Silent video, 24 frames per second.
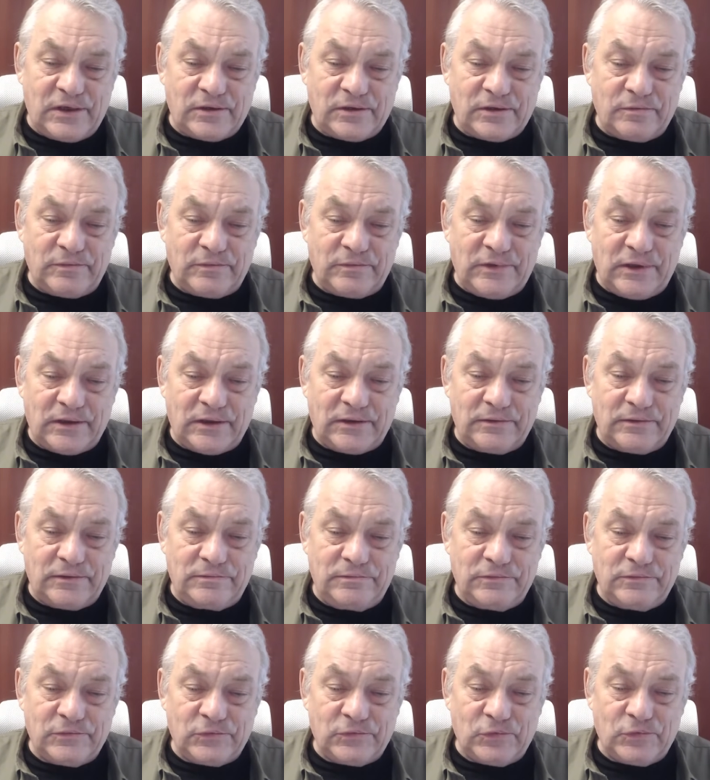скажем так,
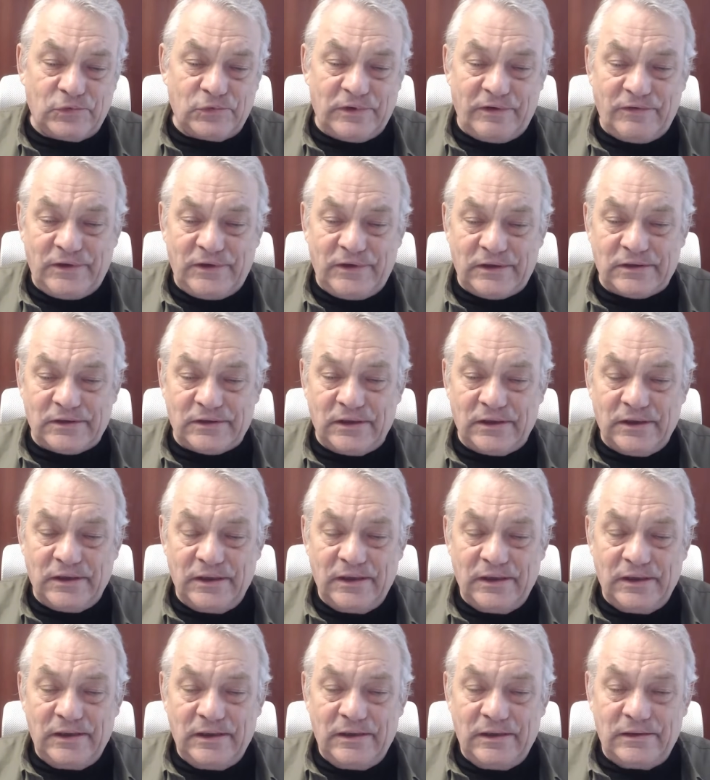ну, наверное,
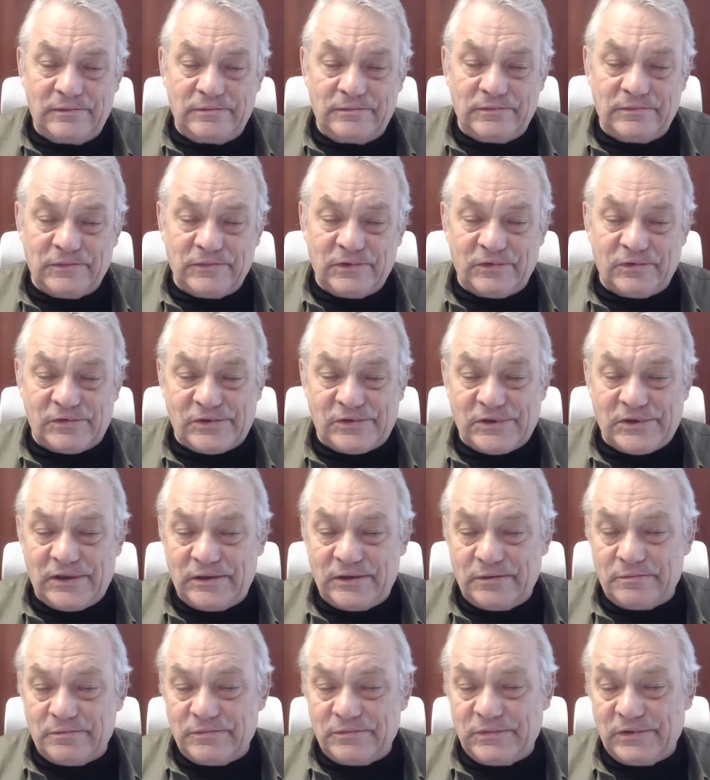э, в
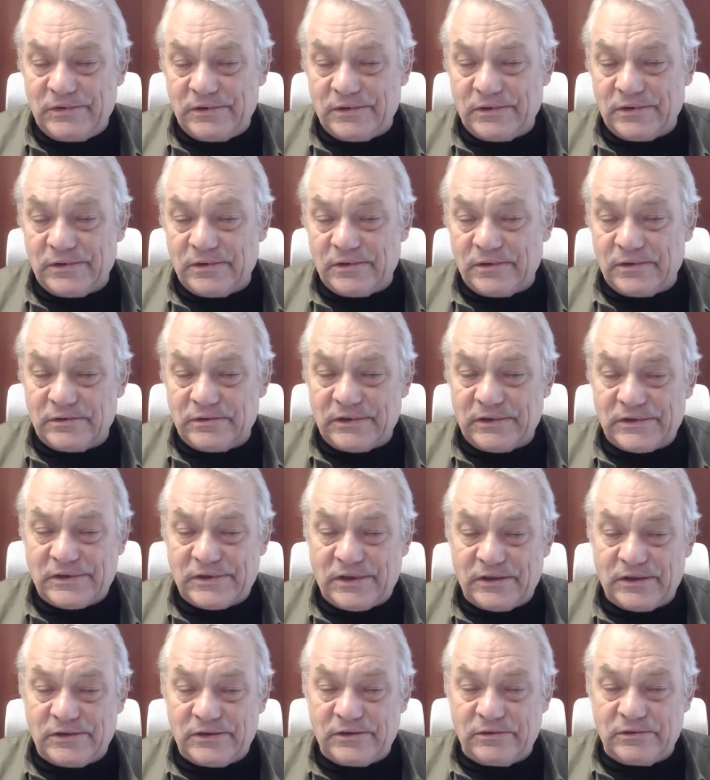целом, э, так
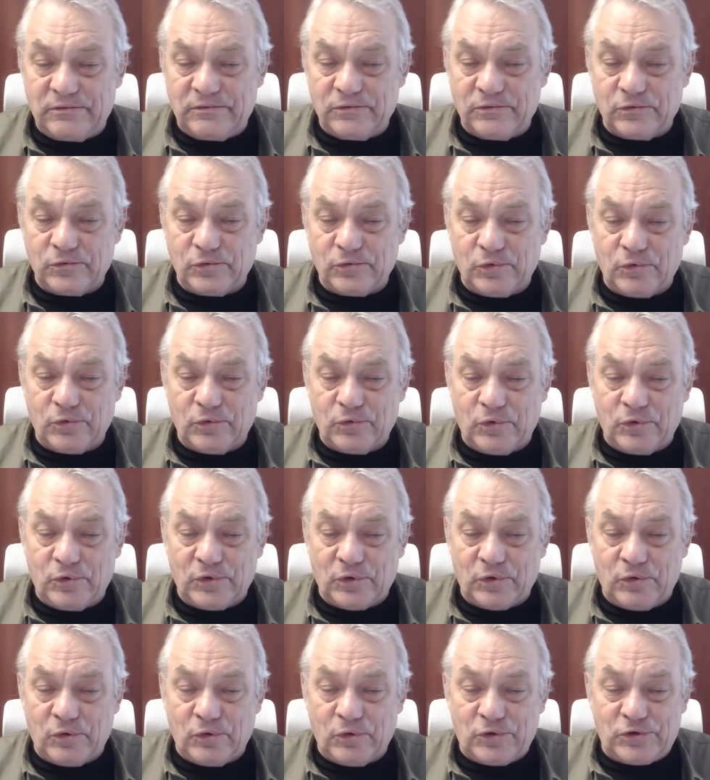сказать, ну,
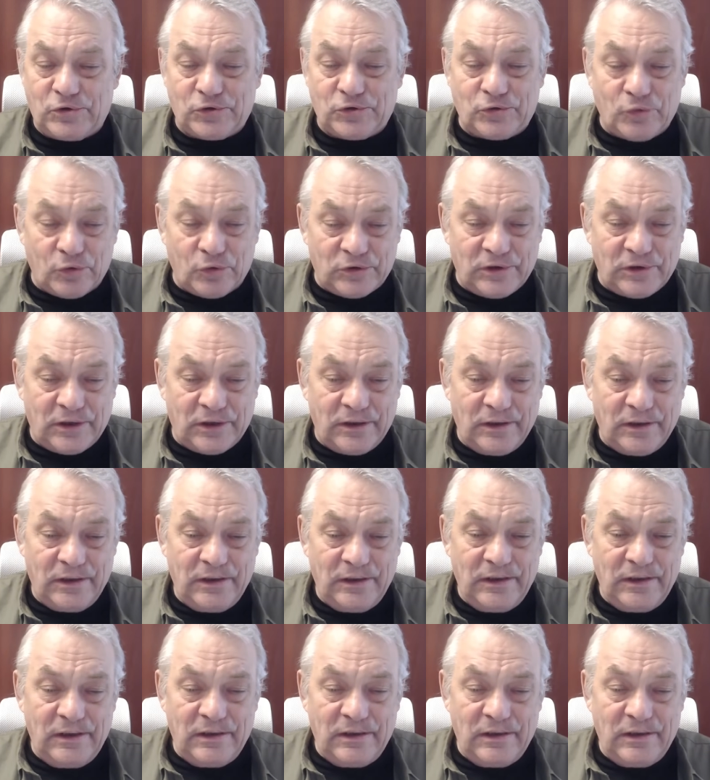хоть, хоть что-то.